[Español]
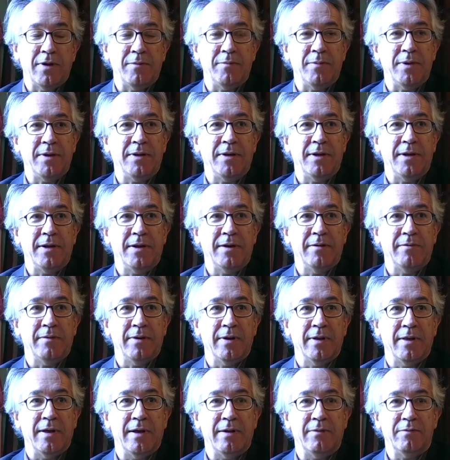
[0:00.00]
también tiene,
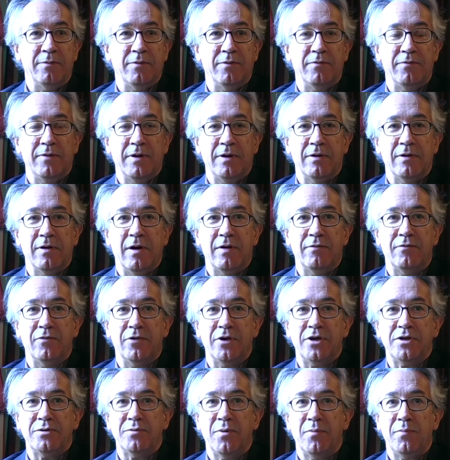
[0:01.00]
¿verdad? En fin, el
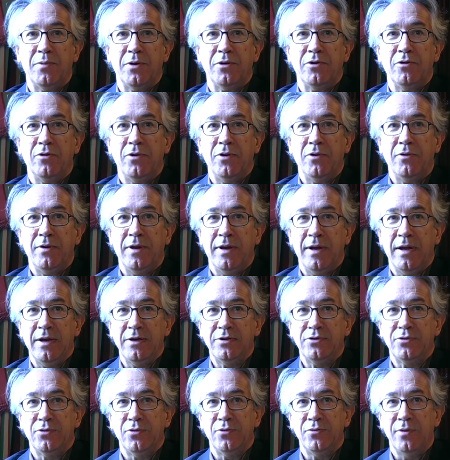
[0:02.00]
aforismo, pero yo creo que
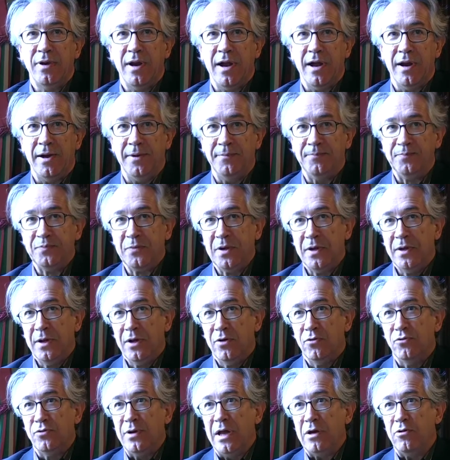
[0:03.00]
es una,
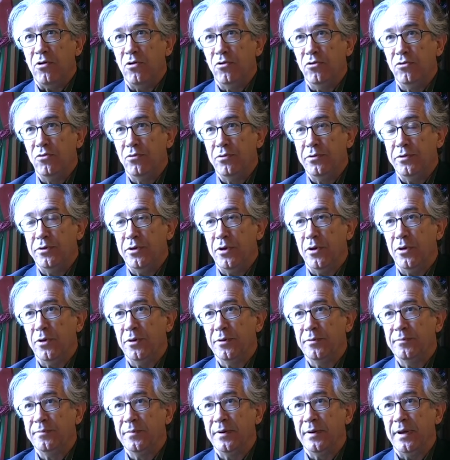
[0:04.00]
una
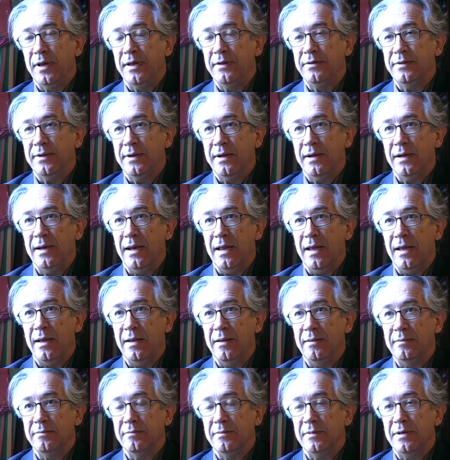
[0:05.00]
conjunción entre
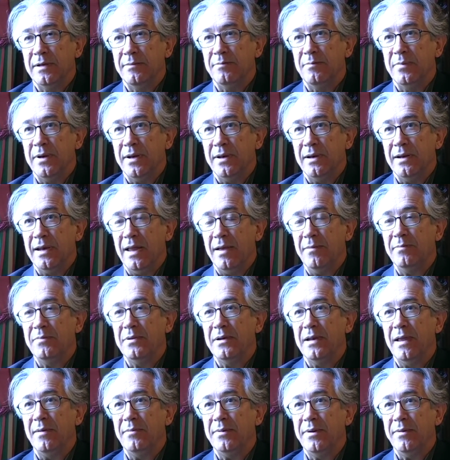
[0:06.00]
la,
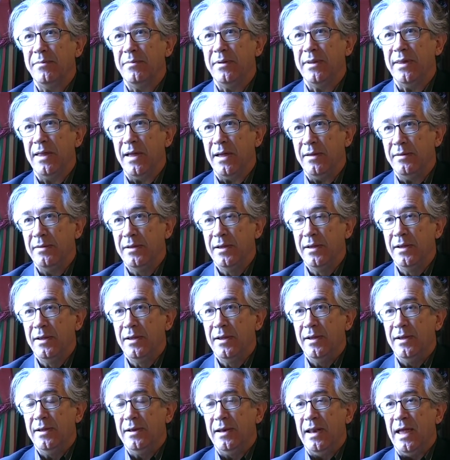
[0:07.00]
la brevedad
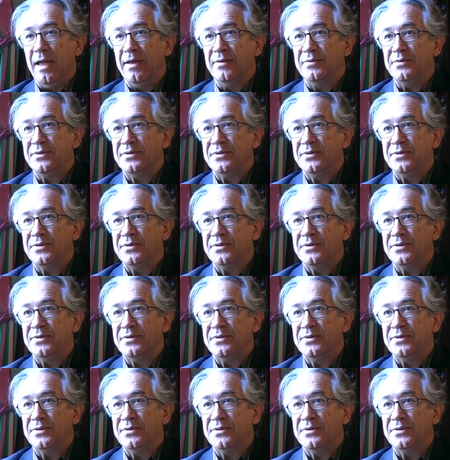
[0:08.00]
la